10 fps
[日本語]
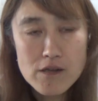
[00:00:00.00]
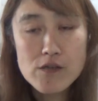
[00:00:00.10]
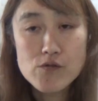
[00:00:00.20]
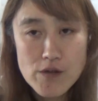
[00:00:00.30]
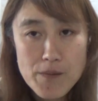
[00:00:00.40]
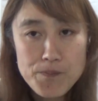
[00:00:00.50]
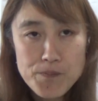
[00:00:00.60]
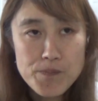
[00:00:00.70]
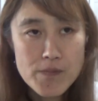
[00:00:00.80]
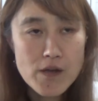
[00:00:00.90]
熱で。
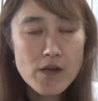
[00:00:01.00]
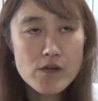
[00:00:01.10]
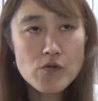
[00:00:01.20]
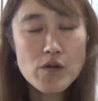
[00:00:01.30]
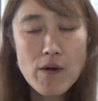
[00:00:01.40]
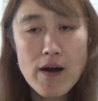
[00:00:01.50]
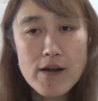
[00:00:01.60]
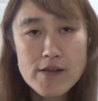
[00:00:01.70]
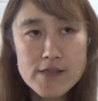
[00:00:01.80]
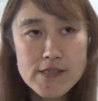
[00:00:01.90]
で、それは
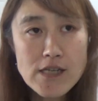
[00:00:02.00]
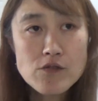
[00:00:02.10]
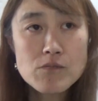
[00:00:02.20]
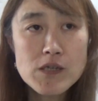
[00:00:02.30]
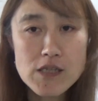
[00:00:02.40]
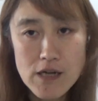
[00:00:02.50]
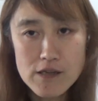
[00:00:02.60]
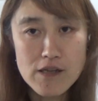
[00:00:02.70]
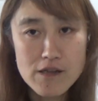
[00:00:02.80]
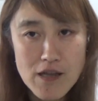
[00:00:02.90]
雑味にな
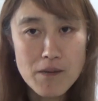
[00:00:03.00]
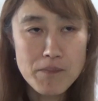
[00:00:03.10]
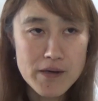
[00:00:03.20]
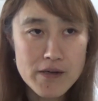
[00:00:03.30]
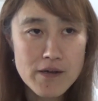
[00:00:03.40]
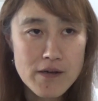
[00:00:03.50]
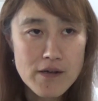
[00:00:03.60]
んねんて、やっぱり。